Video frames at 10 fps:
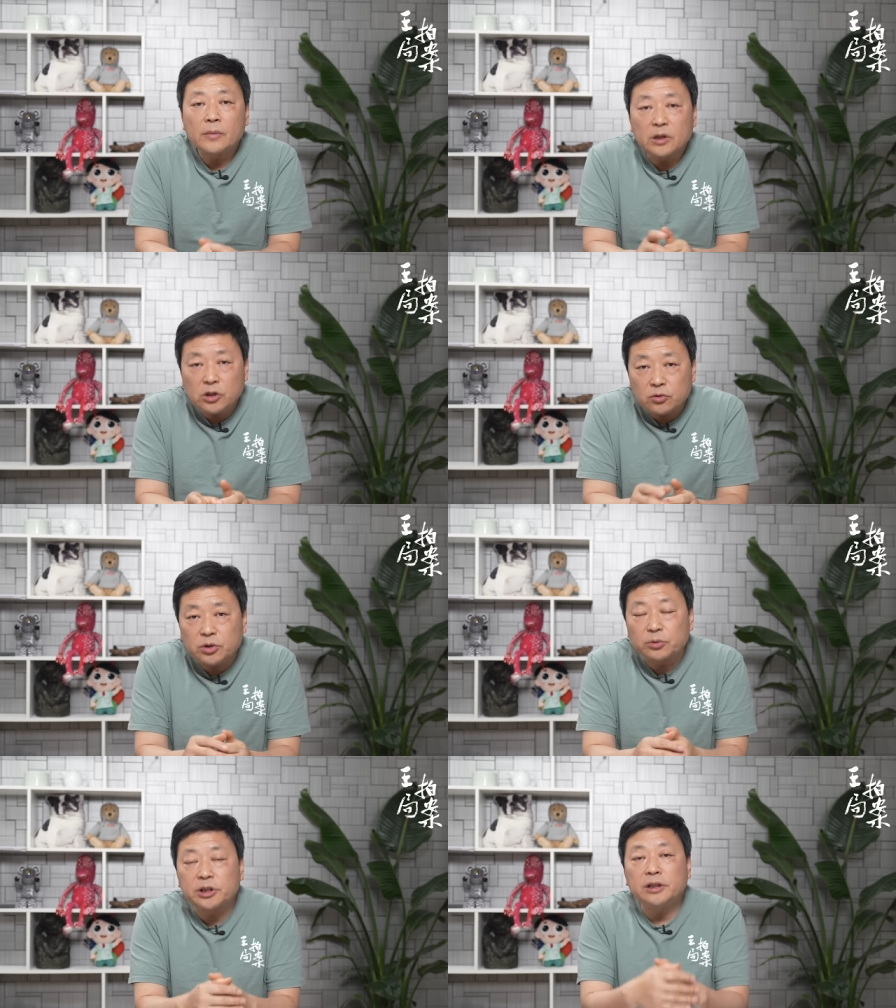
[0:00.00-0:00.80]
一九
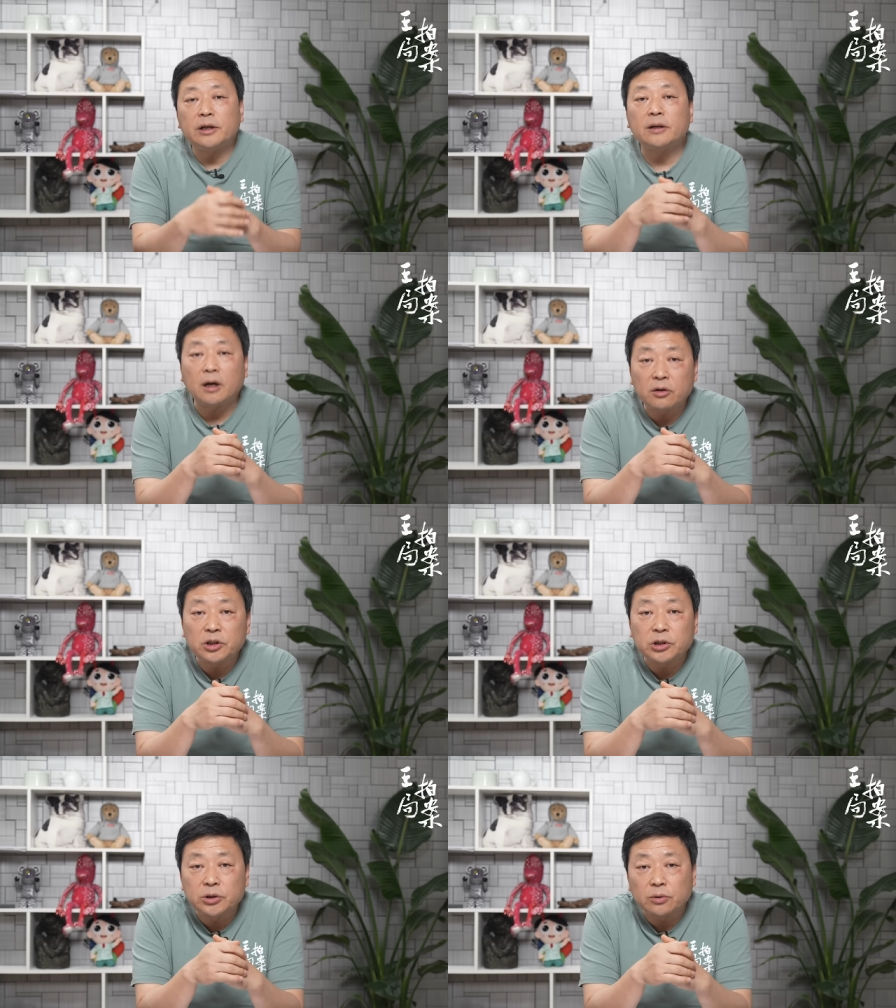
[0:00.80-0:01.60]
九七年的二月
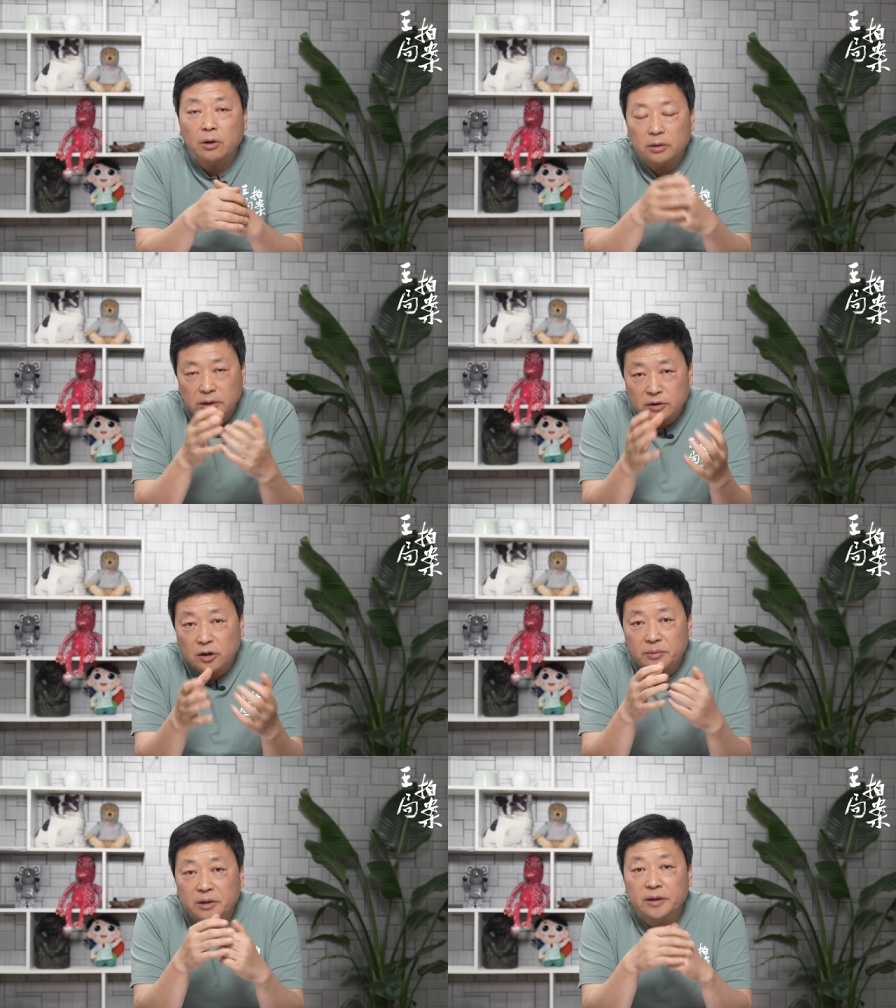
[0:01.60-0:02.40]
十九号，邓
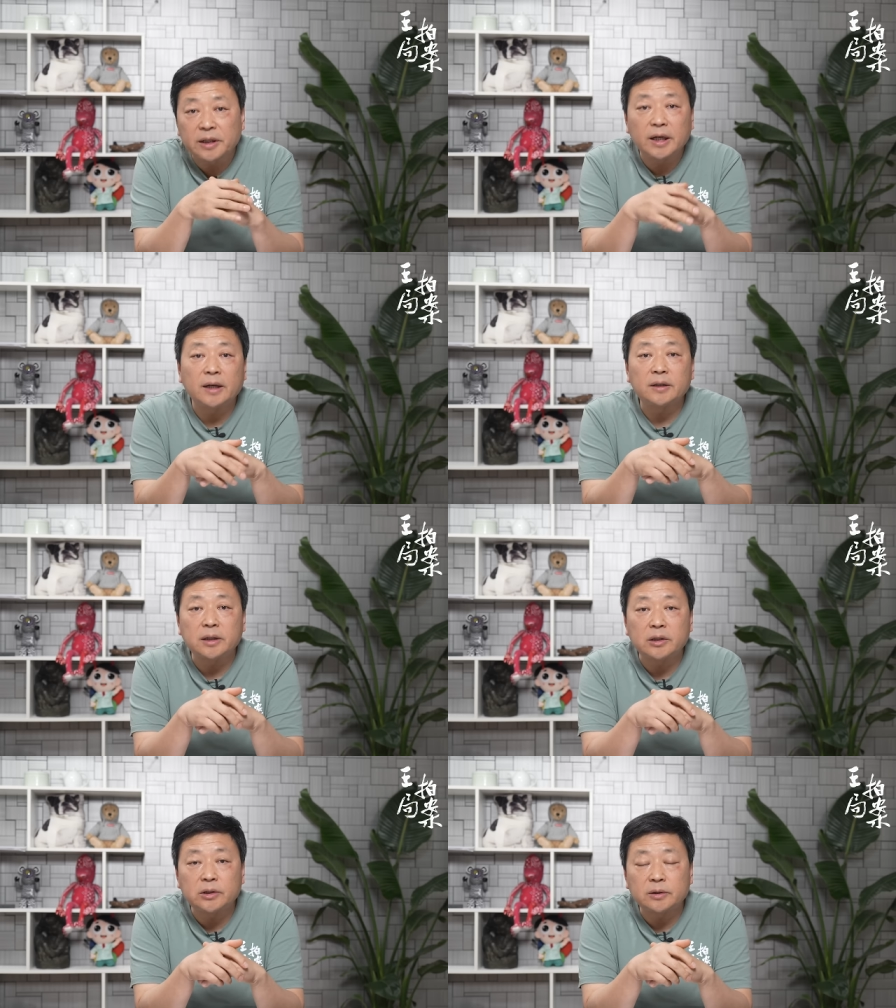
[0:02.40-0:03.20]
小平离开了
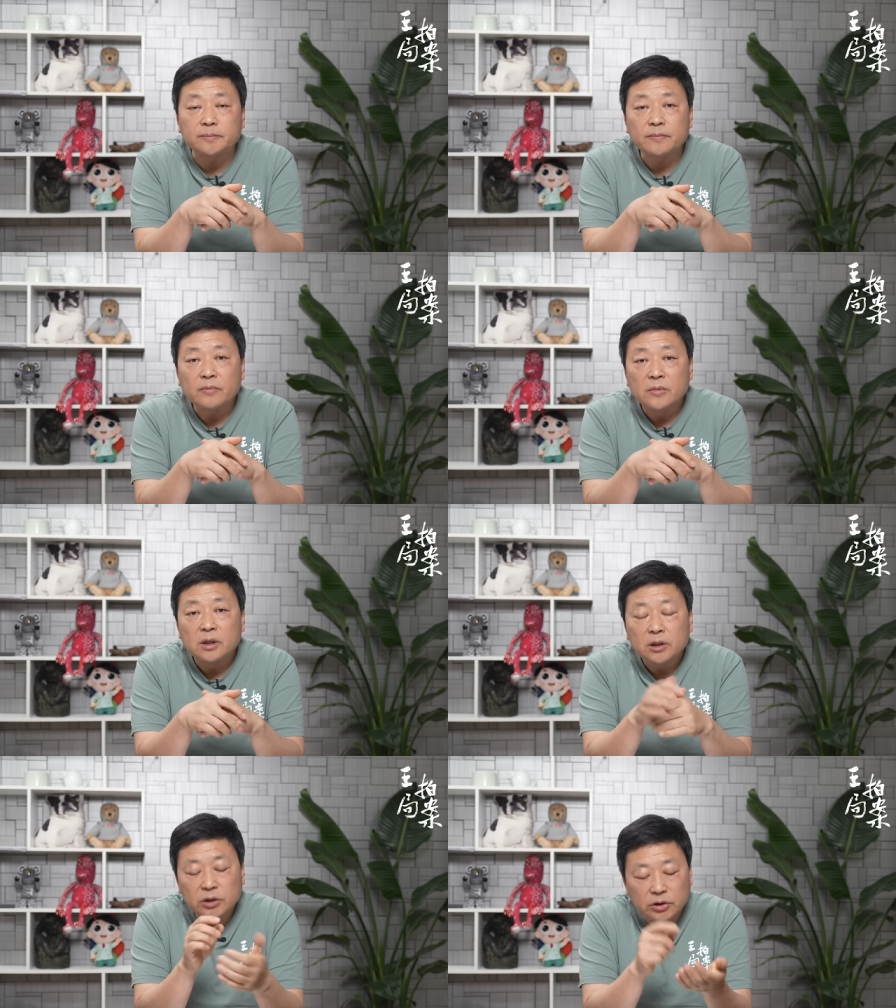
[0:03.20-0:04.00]
人世。
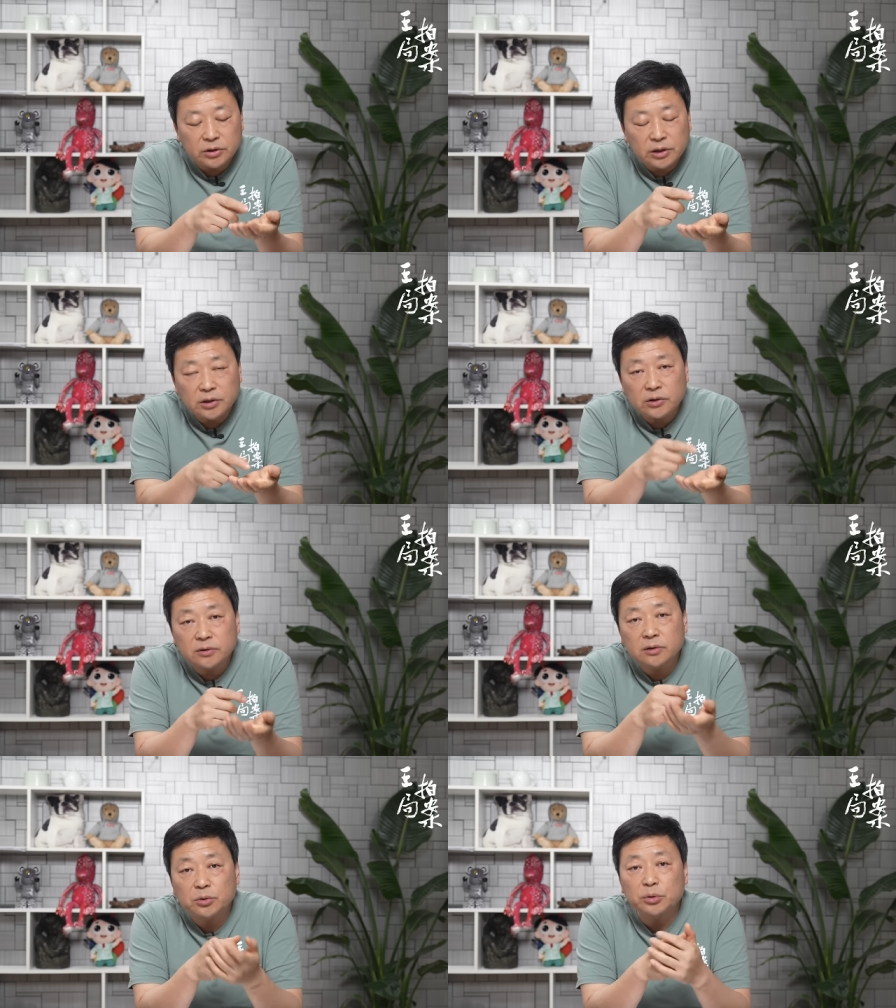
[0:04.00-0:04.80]
其实这个日
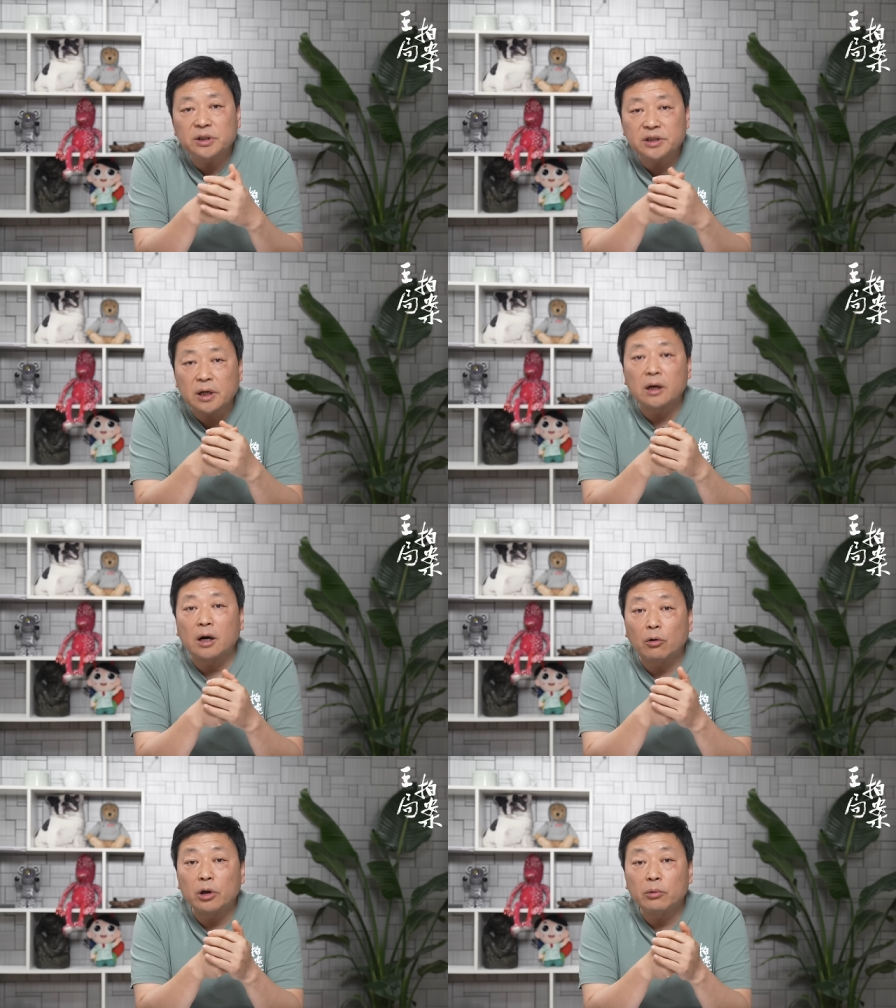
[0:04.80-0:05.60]
子距离香
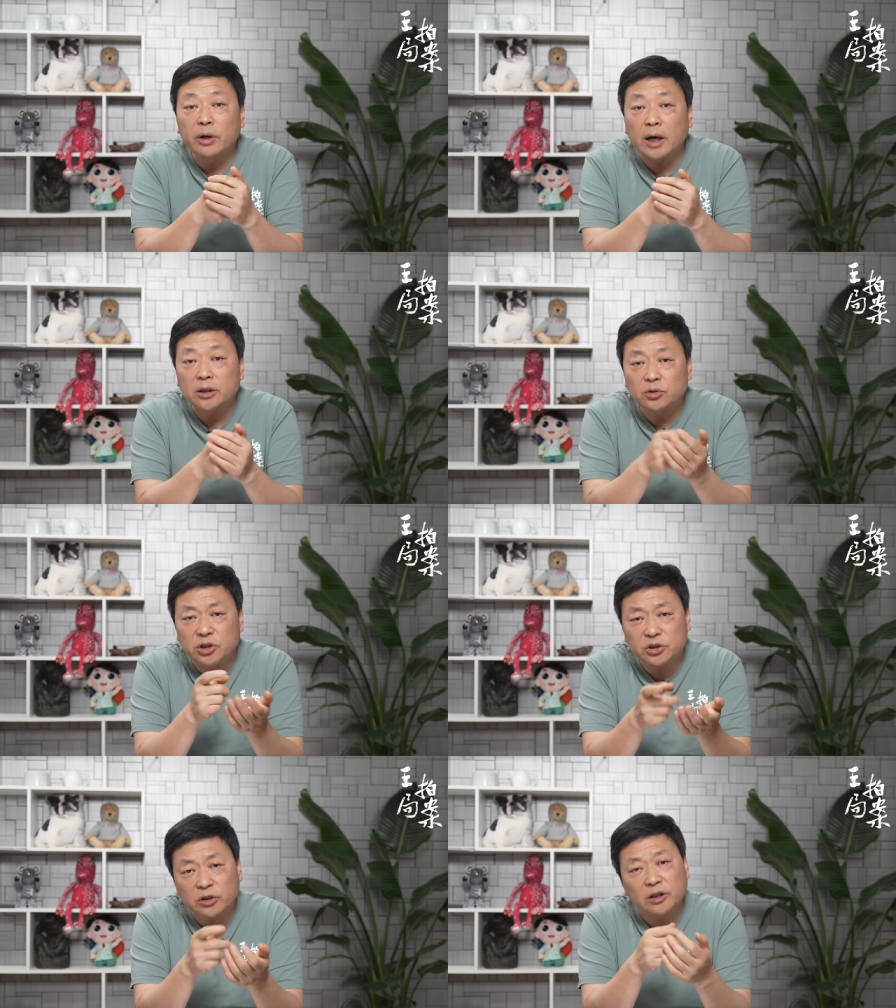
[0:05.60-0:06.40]
港回归啊，就
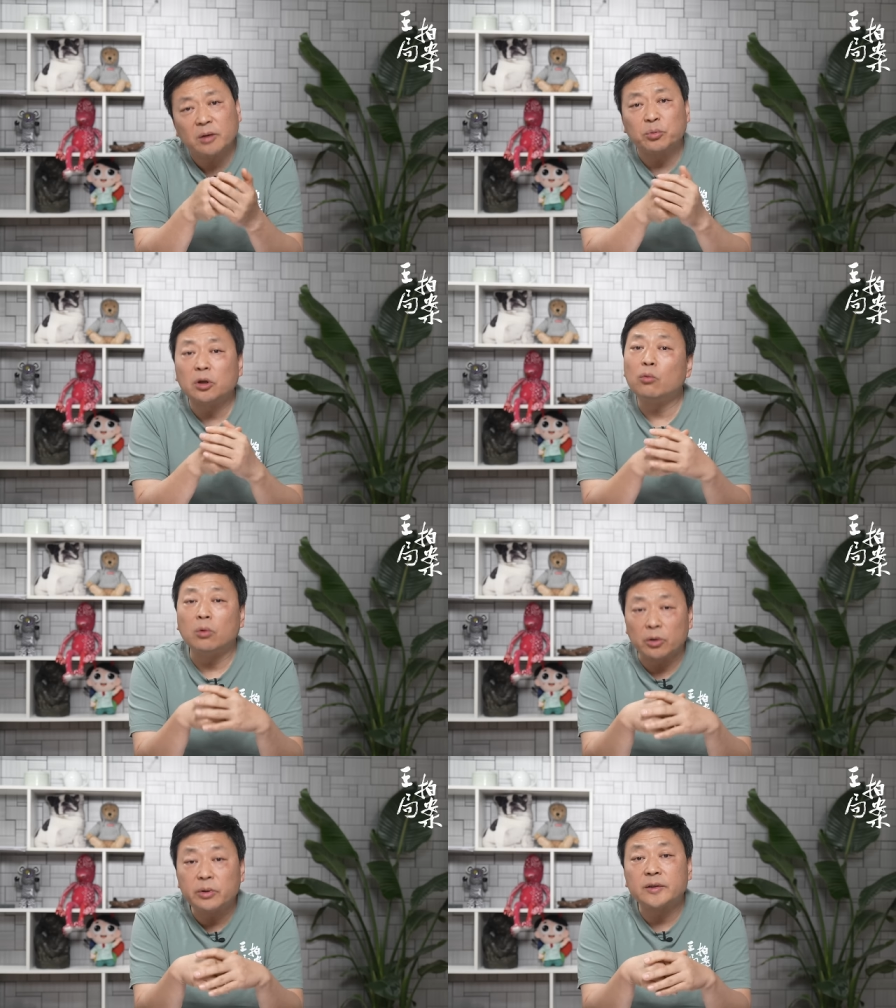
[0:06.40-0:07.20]
只剩下了不到五
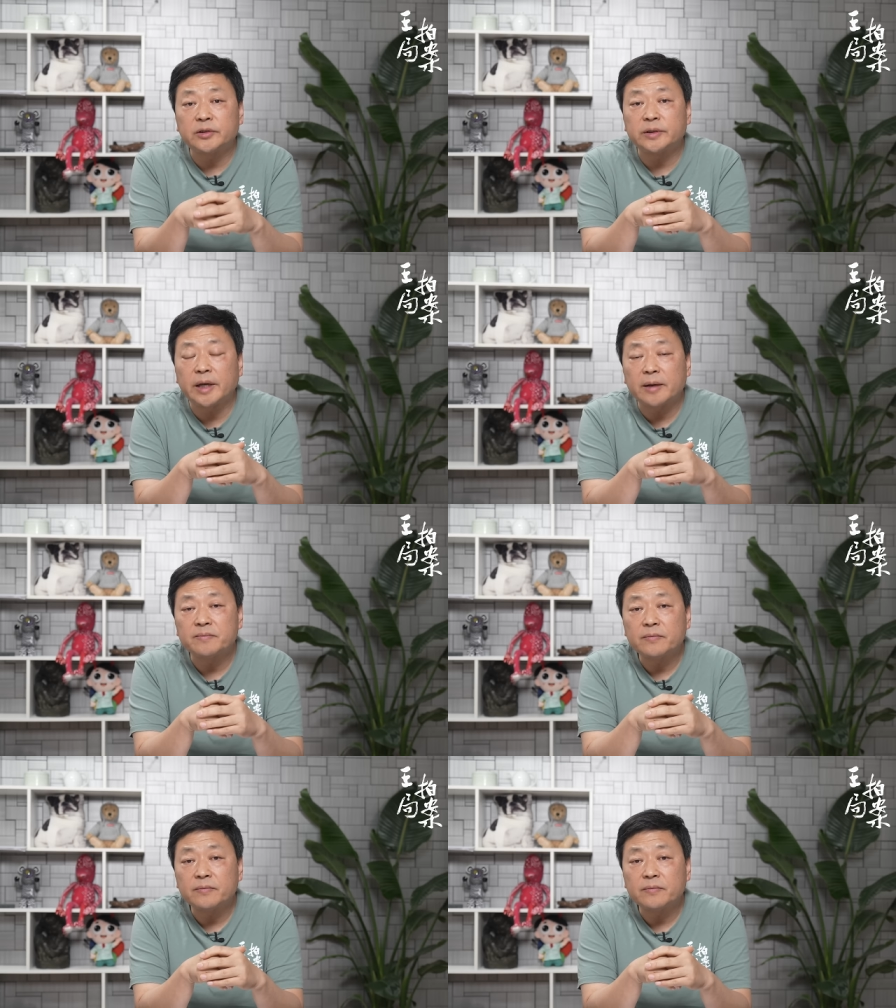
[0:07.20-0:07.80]
个月的时间。